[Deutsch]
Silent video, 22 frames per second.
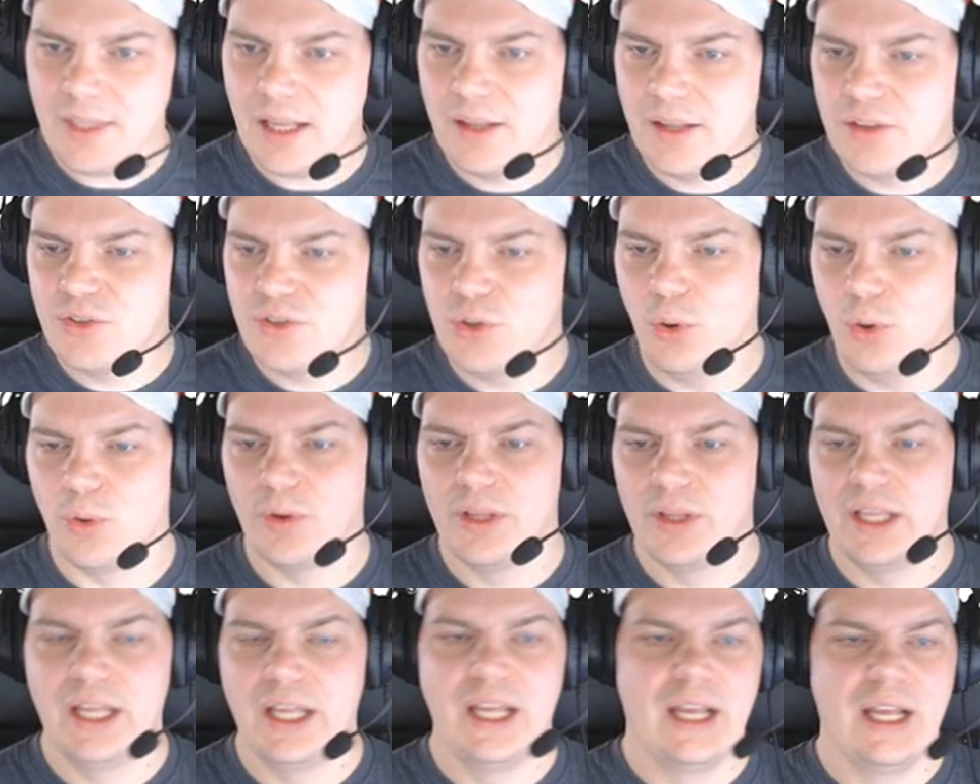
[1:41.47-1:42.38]
So,
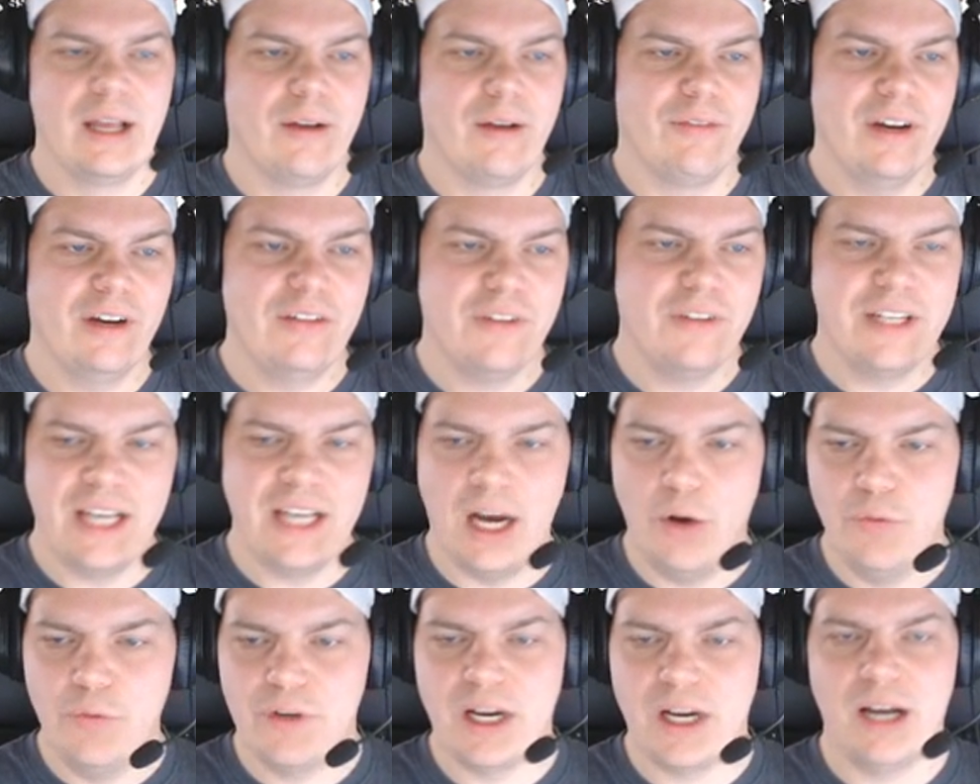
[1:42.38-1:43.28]
was war die
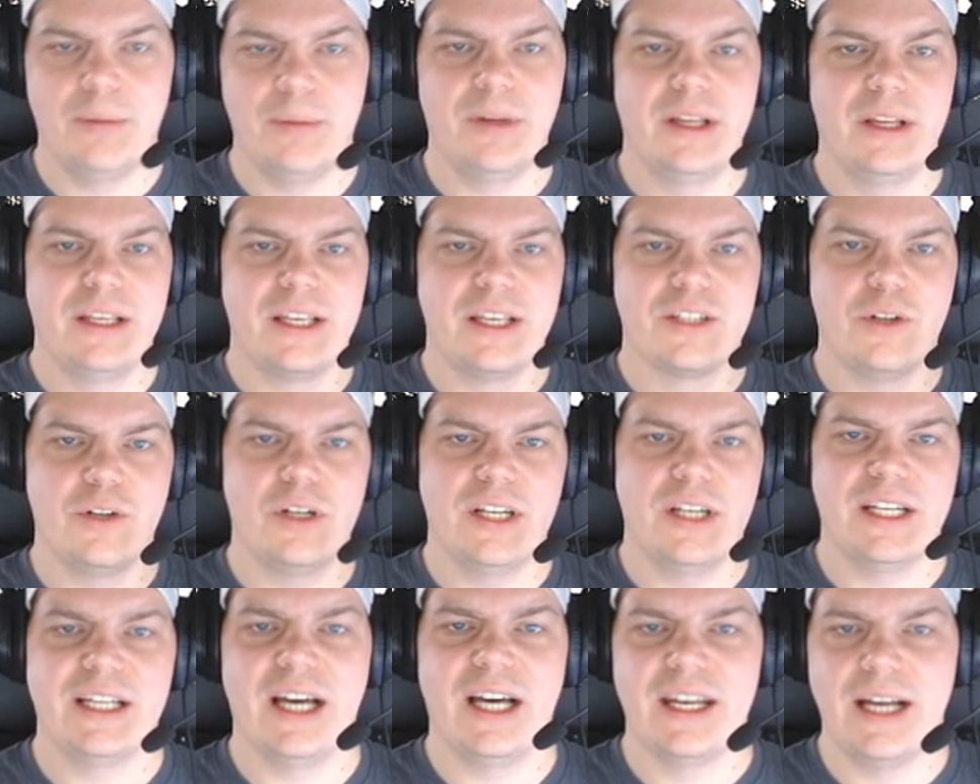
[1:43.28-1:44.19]
Aufgabe? Ihr
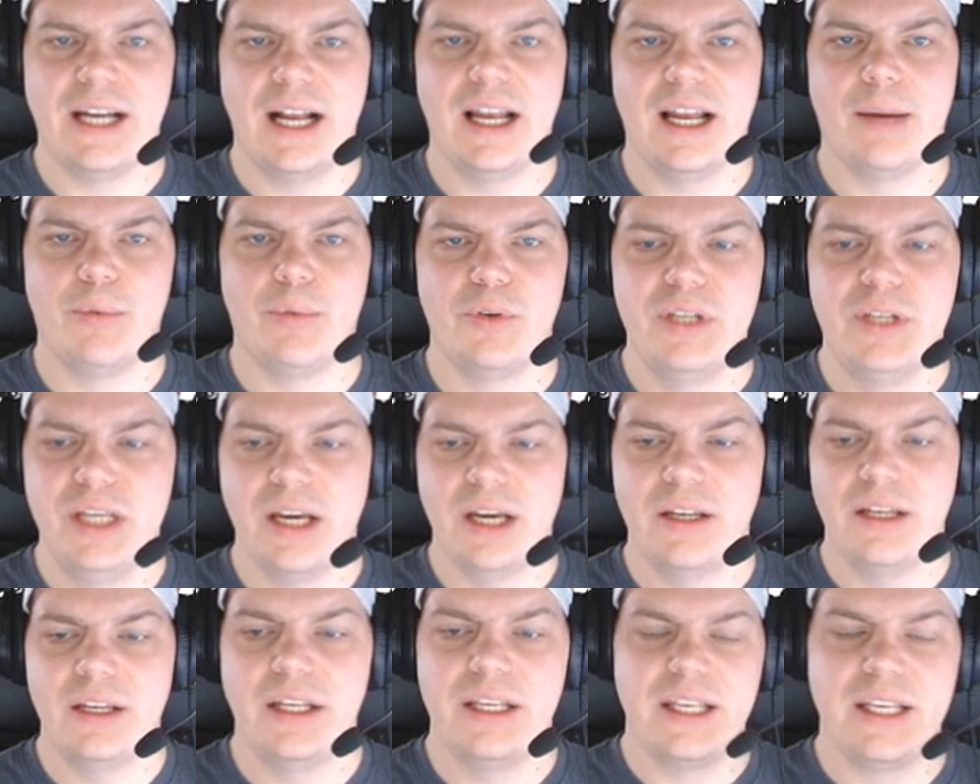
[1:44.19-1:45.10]
solltet den Kanal
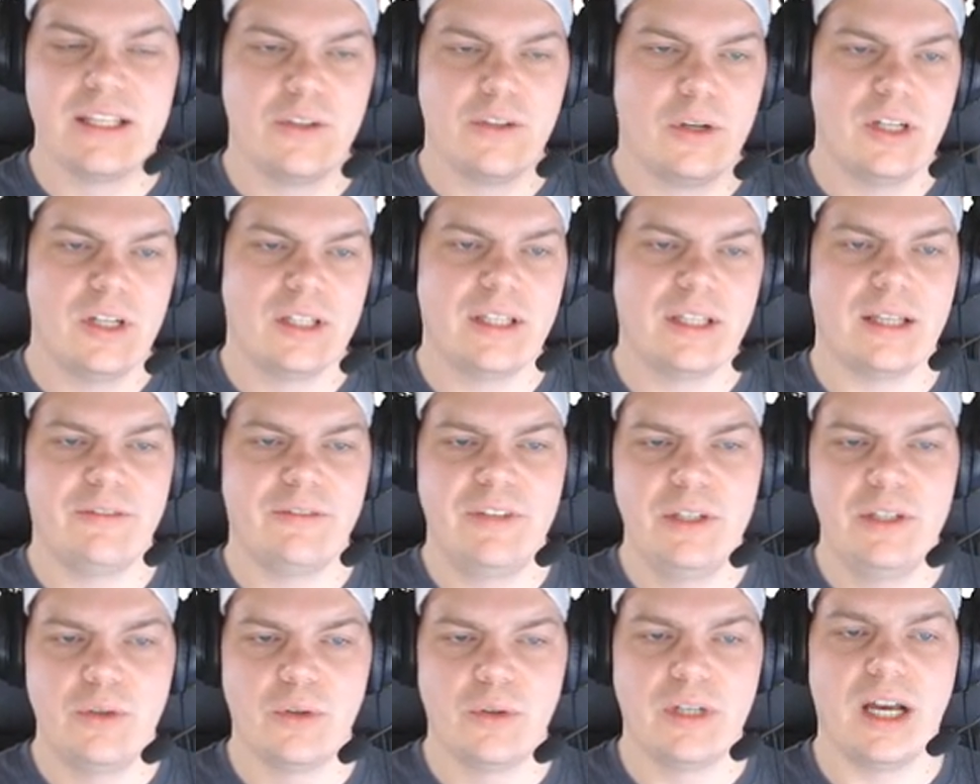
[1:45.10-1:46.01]
abonnieren, ihr solltet das
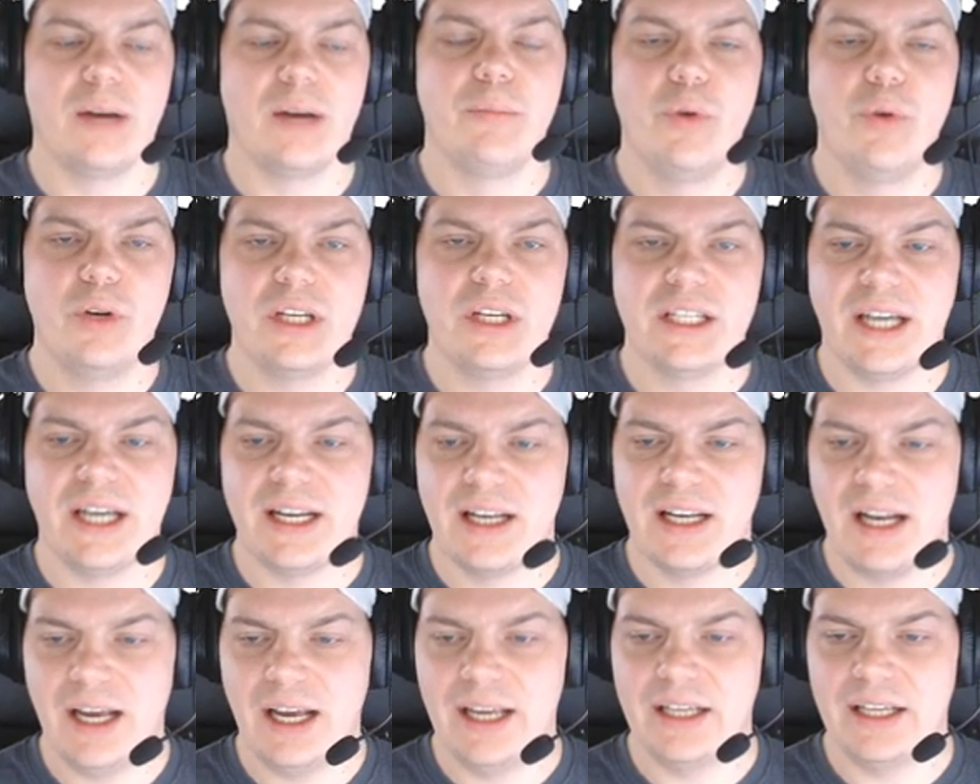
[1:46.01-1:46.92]
Video nach
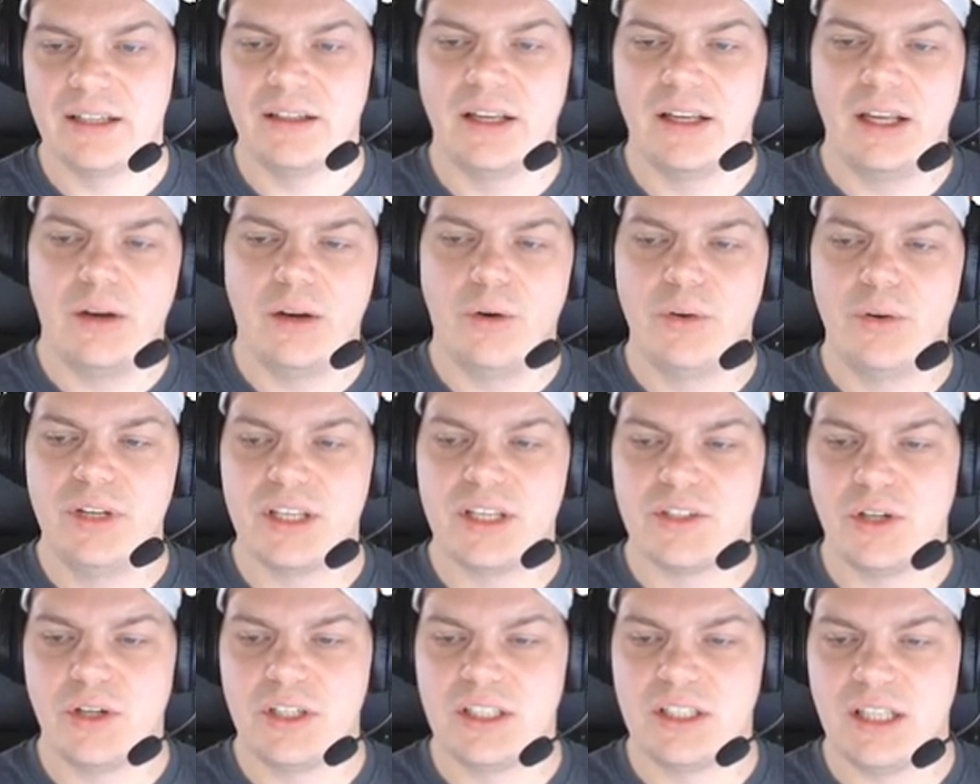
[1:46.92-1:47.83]
Möglichkeit liken und ihr
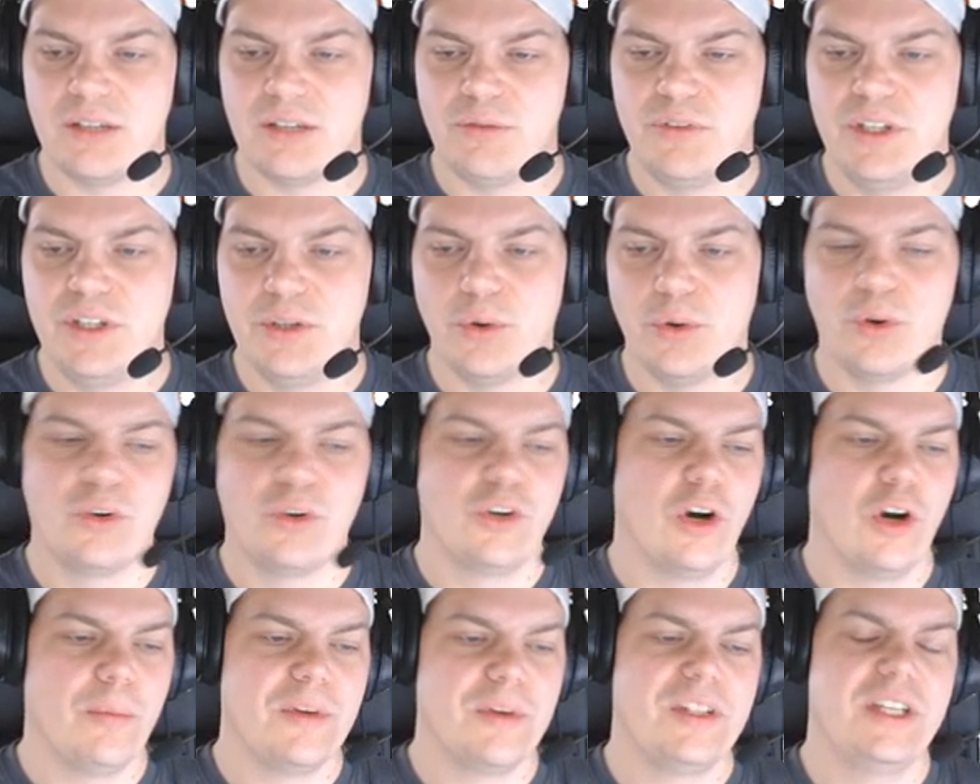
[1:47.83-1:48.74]
solltet das Video
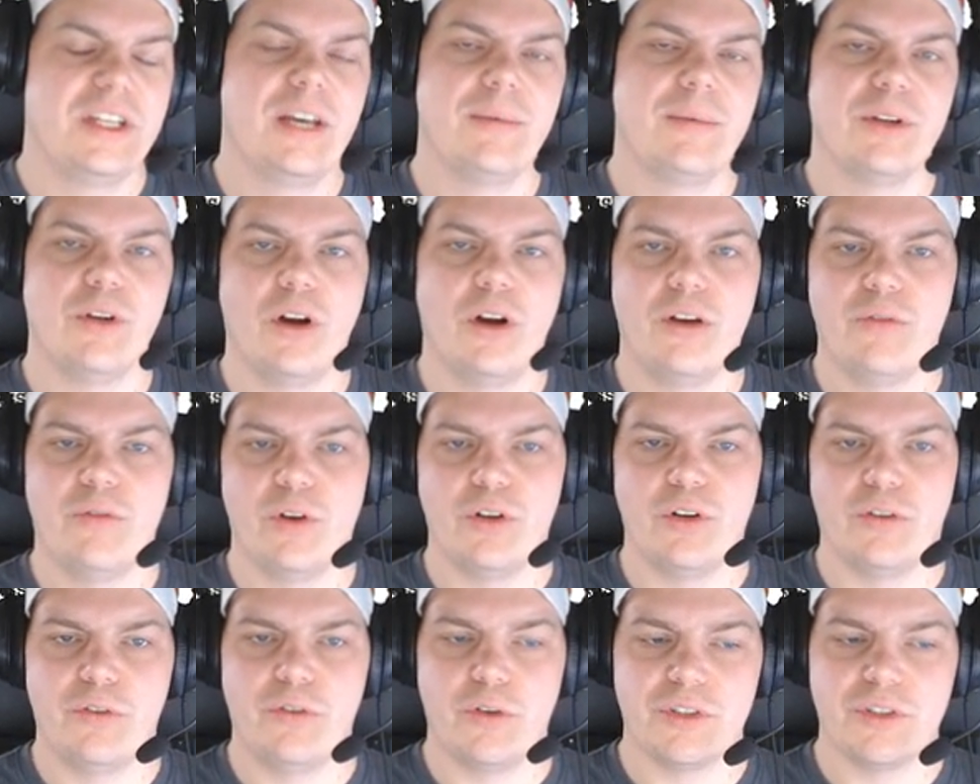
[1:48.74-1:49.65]
kommentieren mit eurem
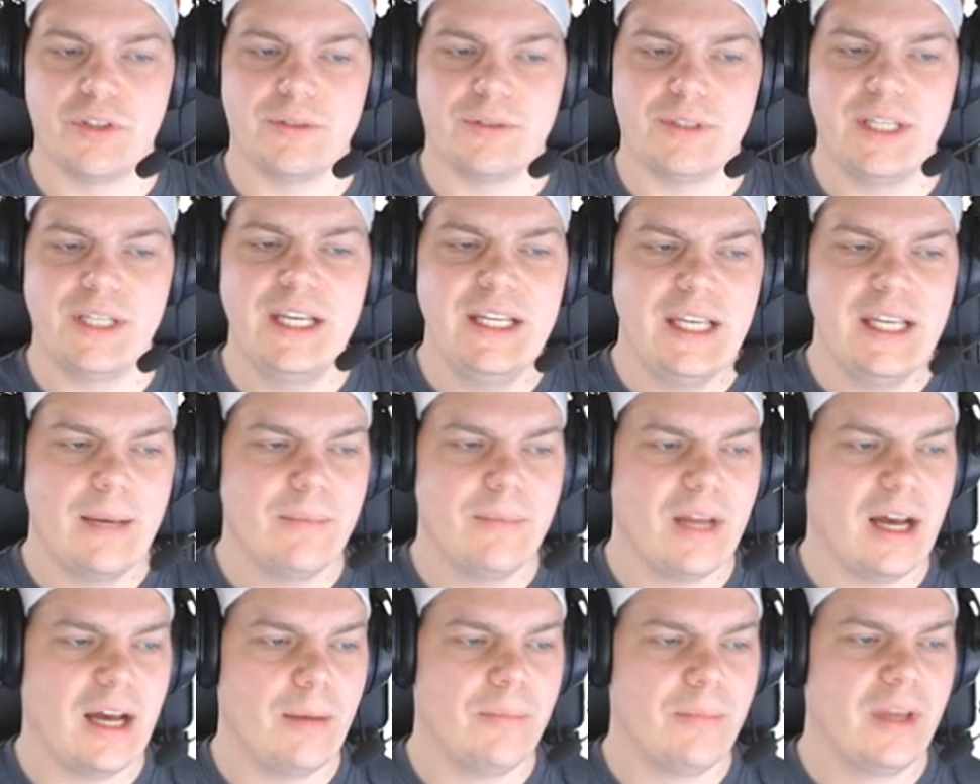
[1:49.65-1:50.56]
World of Warships
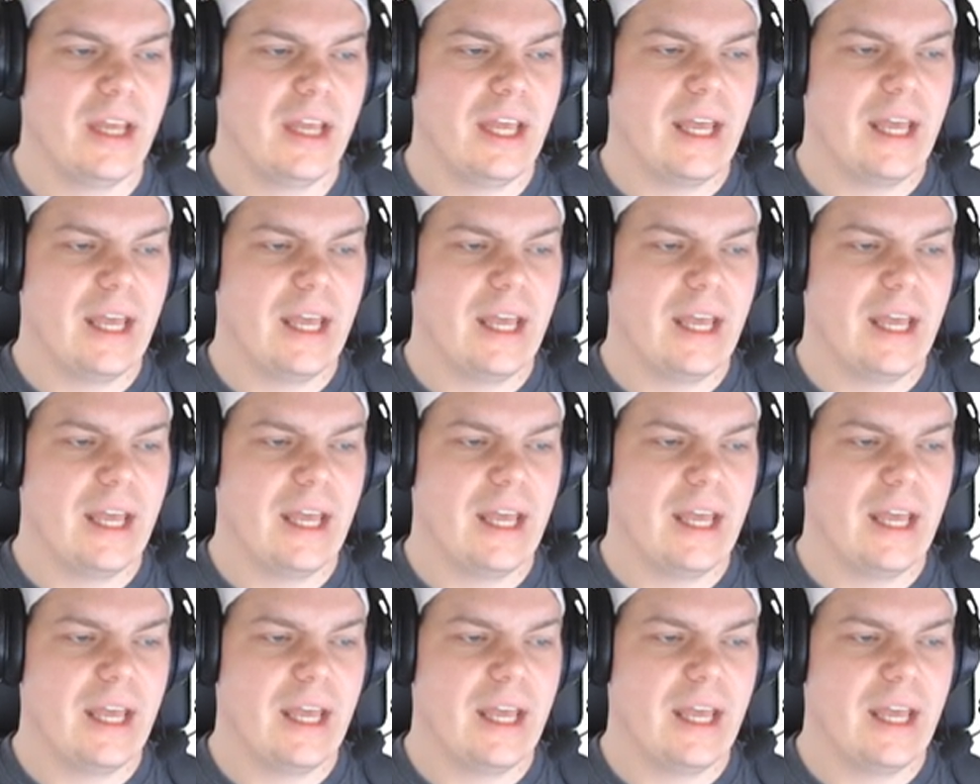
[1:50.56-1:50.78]
Ingame-Namen.